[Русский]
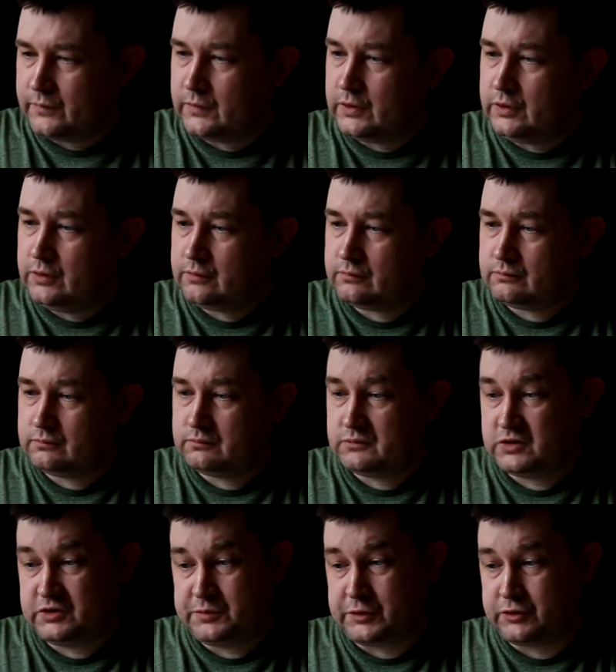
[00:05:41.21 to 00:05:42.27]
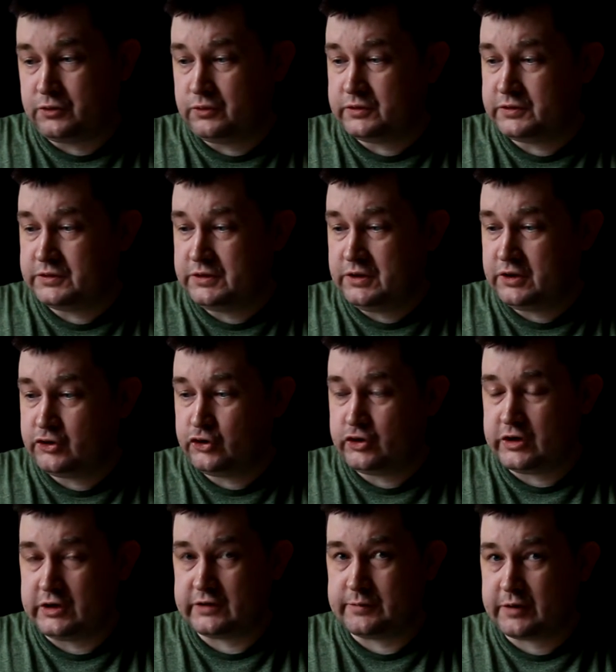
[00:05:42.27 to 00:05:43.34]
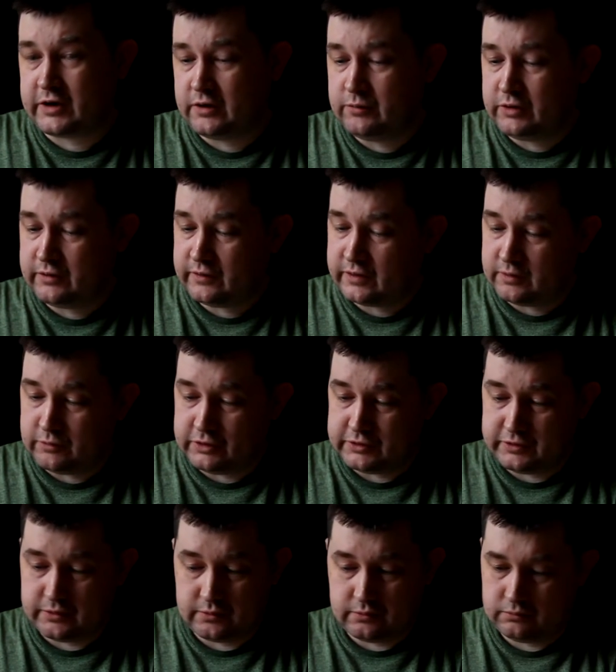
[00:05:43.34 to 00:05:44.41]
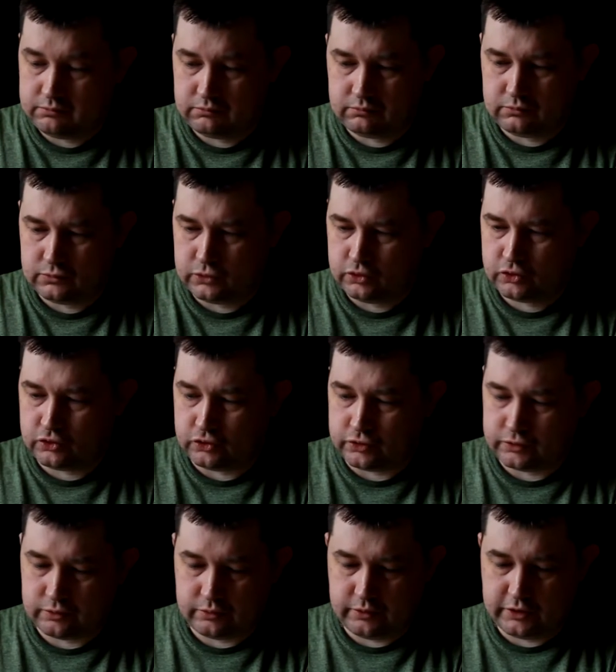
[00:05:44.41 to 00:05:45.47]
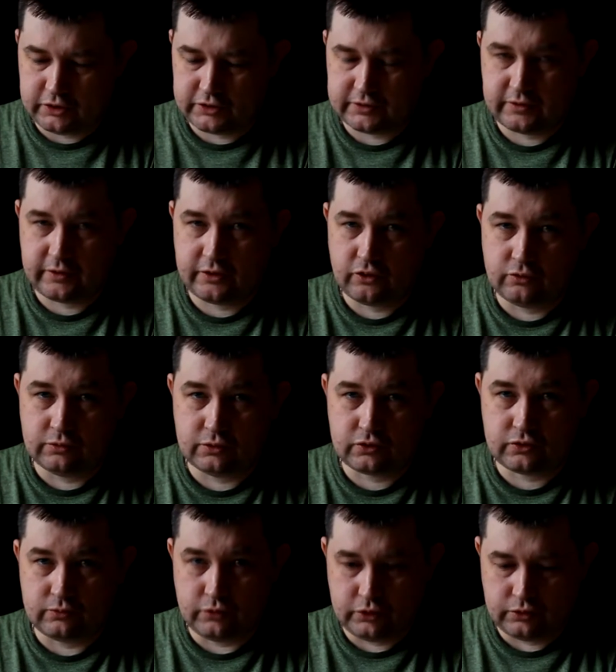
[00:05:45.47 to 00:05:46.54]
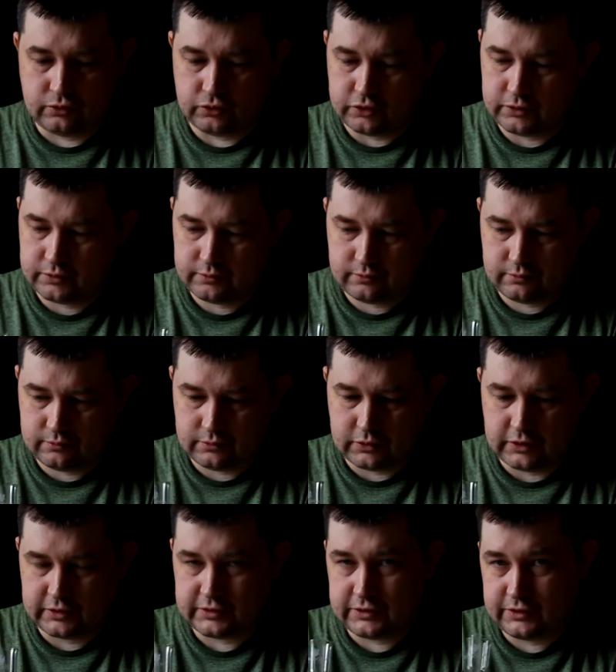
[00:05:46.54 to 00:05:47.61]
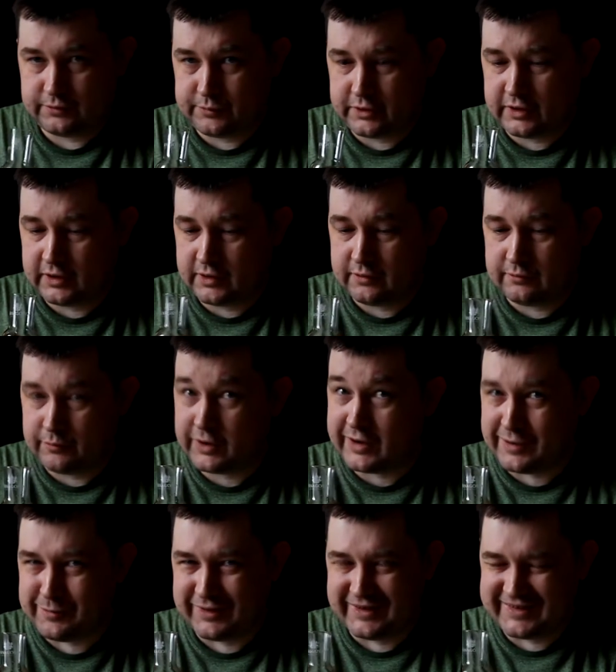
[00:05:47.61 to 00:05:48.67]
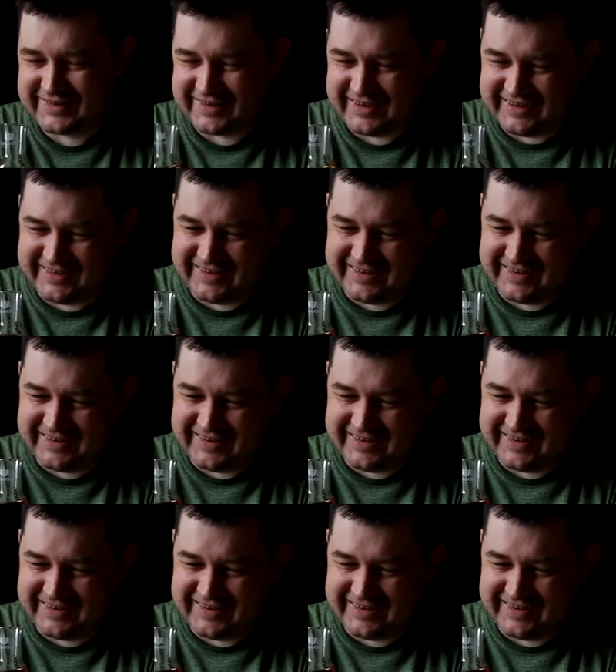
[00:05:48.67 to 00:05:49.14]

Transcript: И спиртозности не ощущается, по крайней мере в аромате. Ну что ж, я, честно говоря, думал, что будет хуже. Молодцы, пока, пока молодцы.